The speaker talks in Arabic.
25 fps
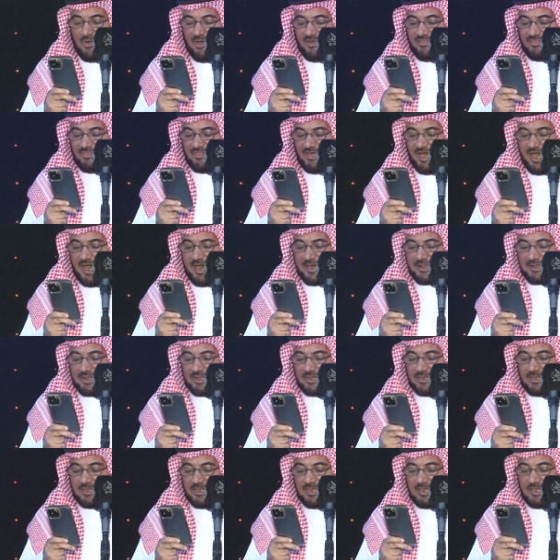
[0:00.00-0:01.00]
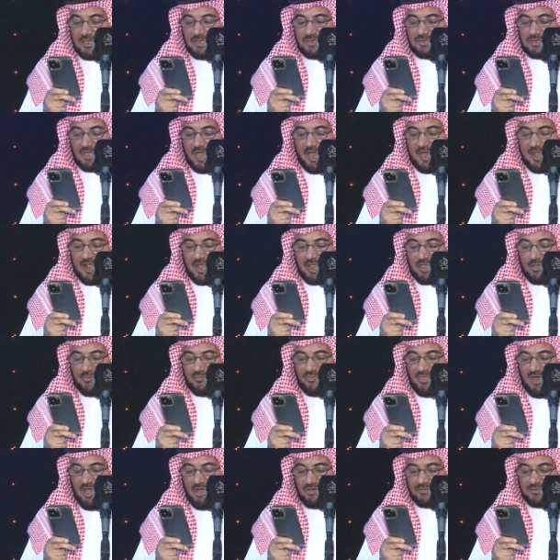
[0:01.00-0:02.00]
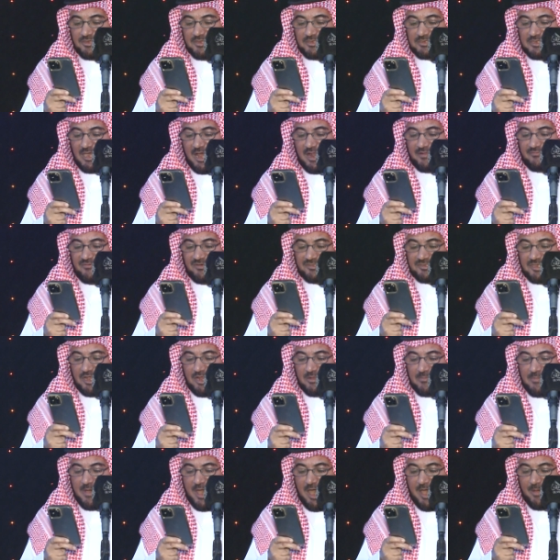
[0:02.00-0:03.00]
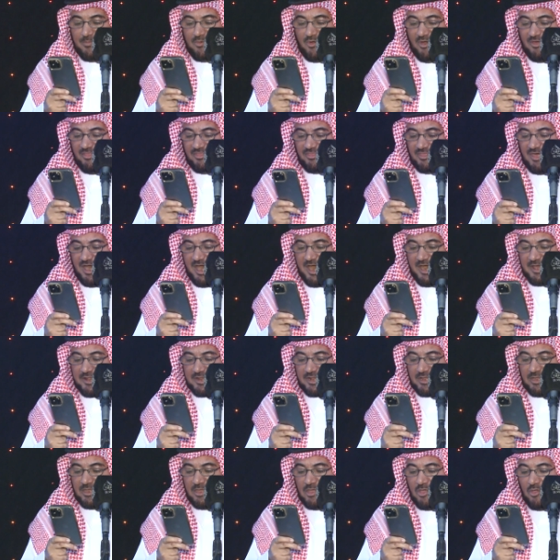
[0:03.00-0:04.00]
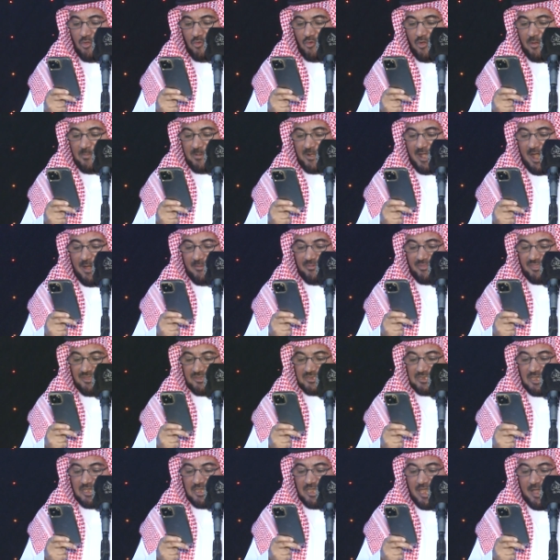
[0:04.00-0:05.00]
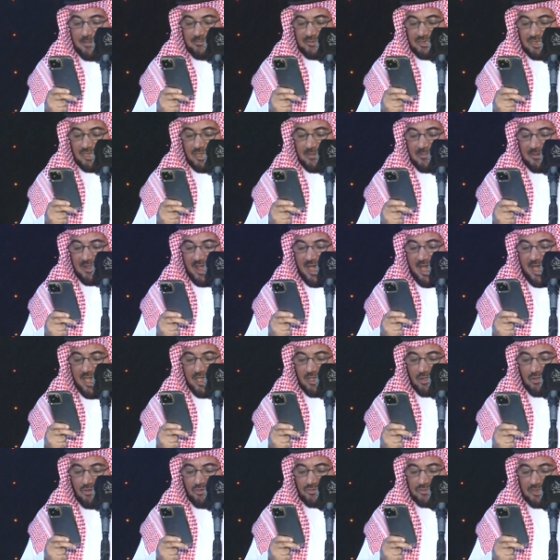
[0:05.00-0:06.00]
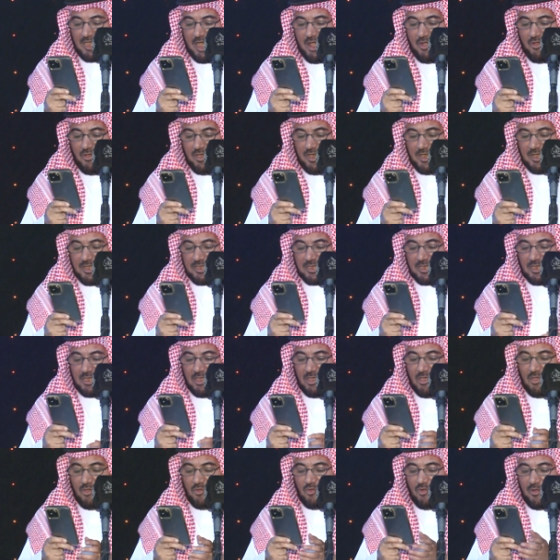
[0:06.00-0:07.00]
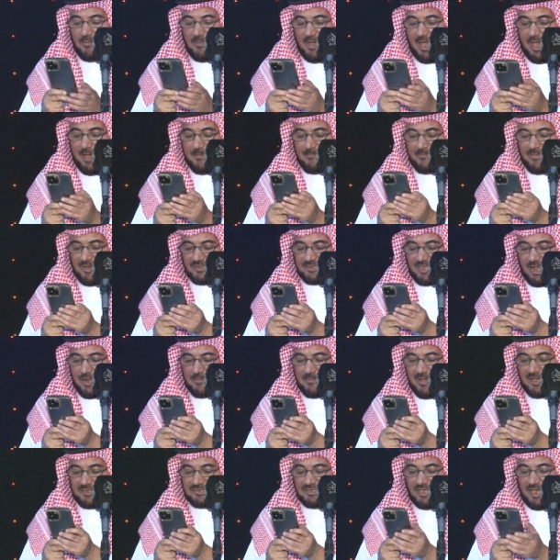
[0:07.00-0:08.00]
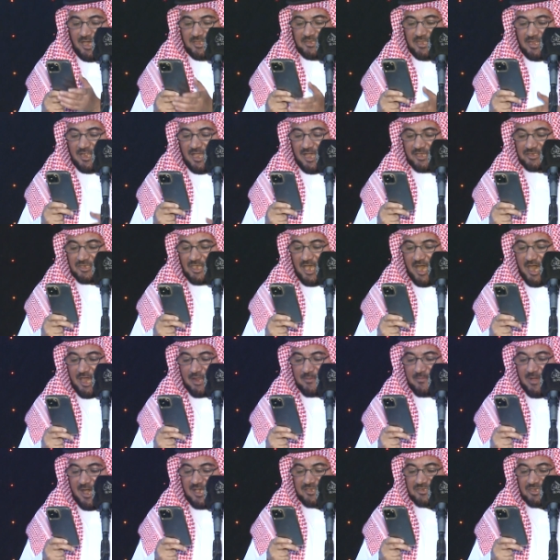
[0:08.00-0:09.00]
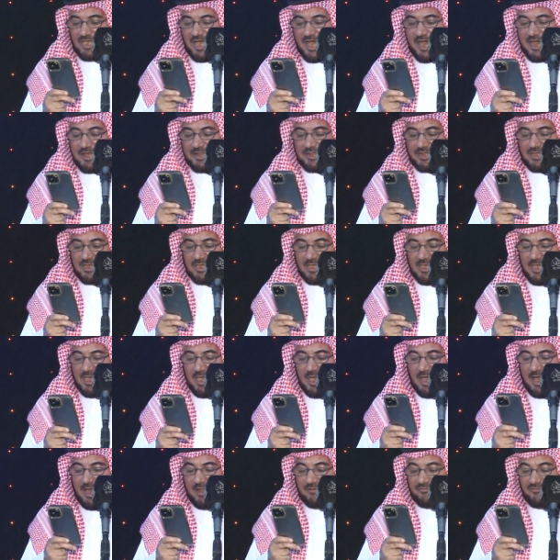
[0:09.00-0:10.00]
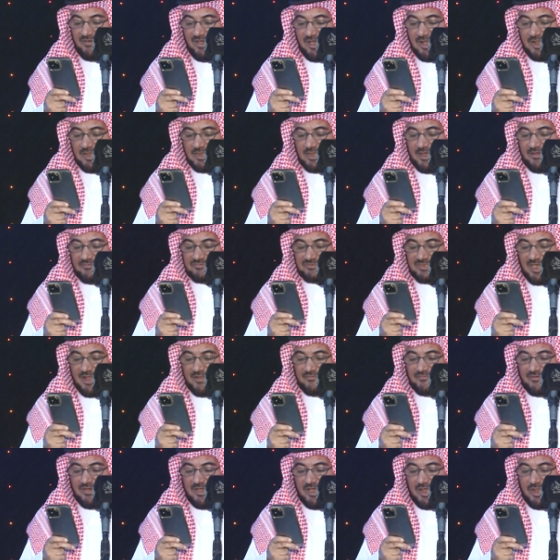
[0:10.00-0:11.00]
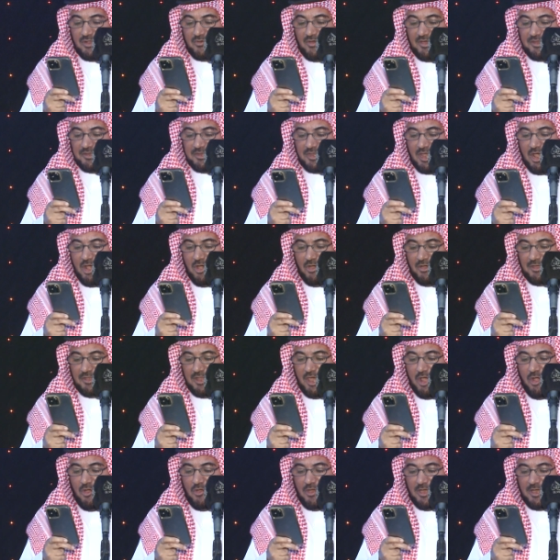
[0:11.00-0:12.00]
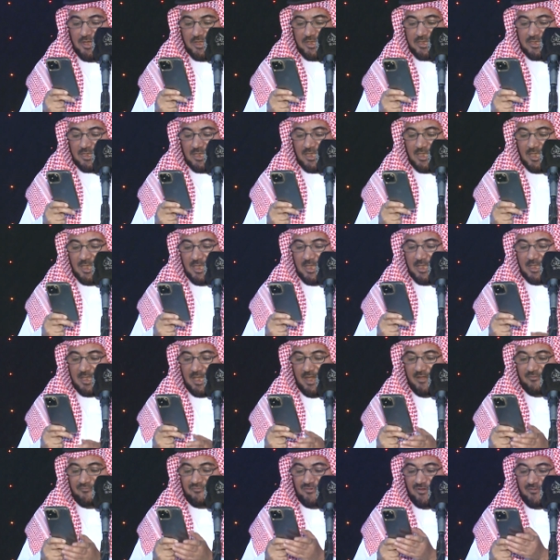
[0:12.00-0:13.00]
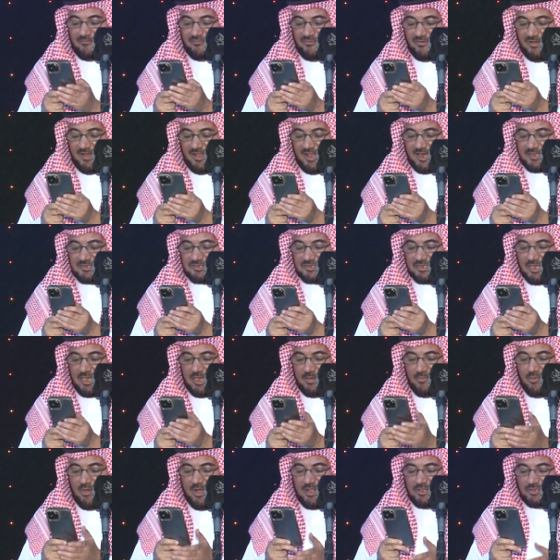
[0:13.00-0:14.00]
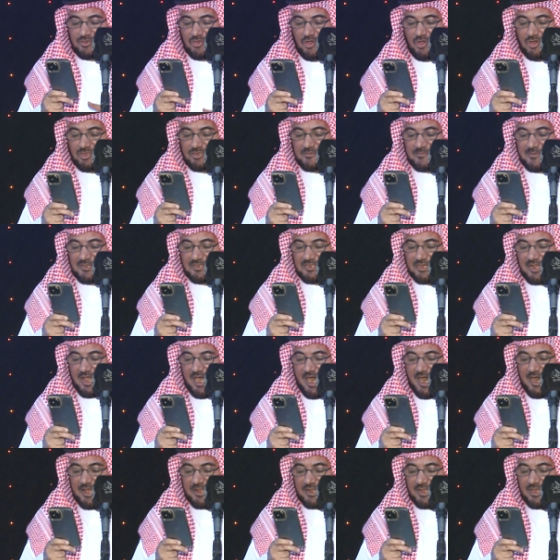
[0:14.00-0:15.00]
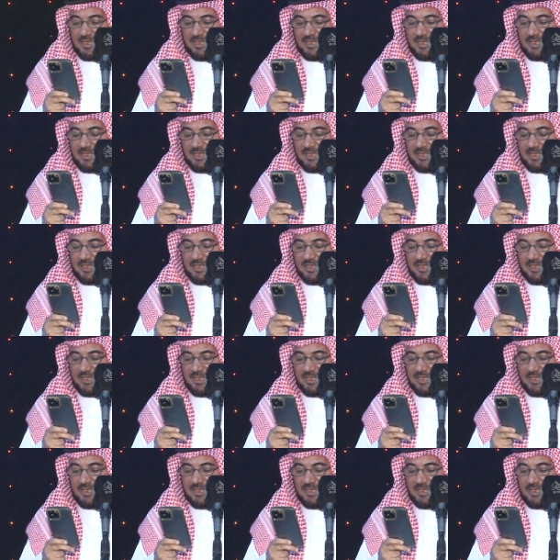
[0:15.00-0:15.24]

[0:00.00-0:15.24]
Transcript: وانظار شارك بذود تلفت الباب وانظار وبقبضته يمشي برايك وطوعك ومحمد المسعد اليسار ما صار الفعل نفس الفعل والنوع نوعك كف فعل الطيب والجود مدرار